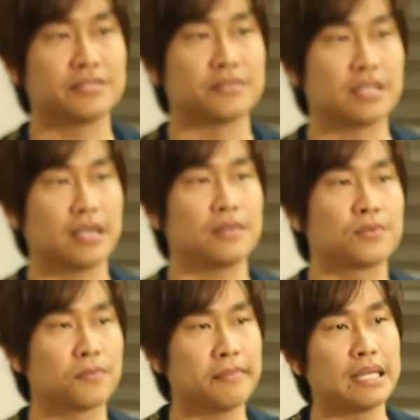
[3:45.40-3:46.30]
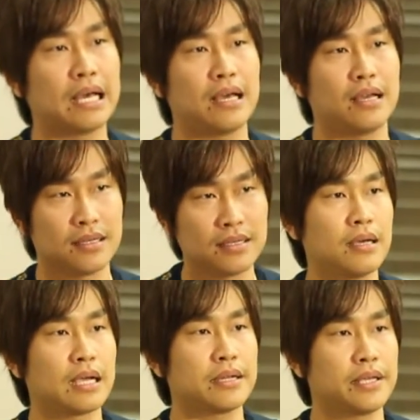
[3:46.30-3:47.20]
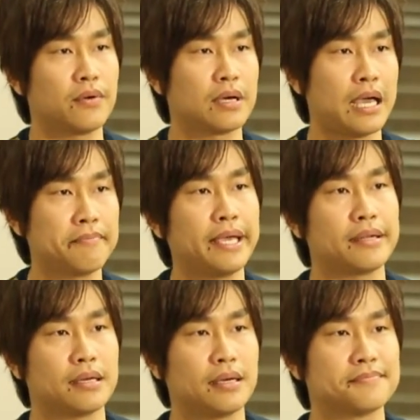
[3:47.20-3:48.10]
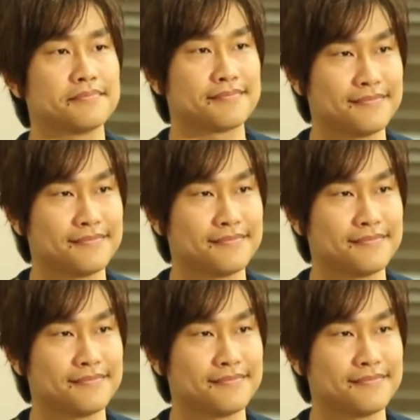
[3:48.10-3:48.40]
นักเรียนสนใจทุกๆมีนางานเกี่ยวกับแฮนด์เมดนะครับ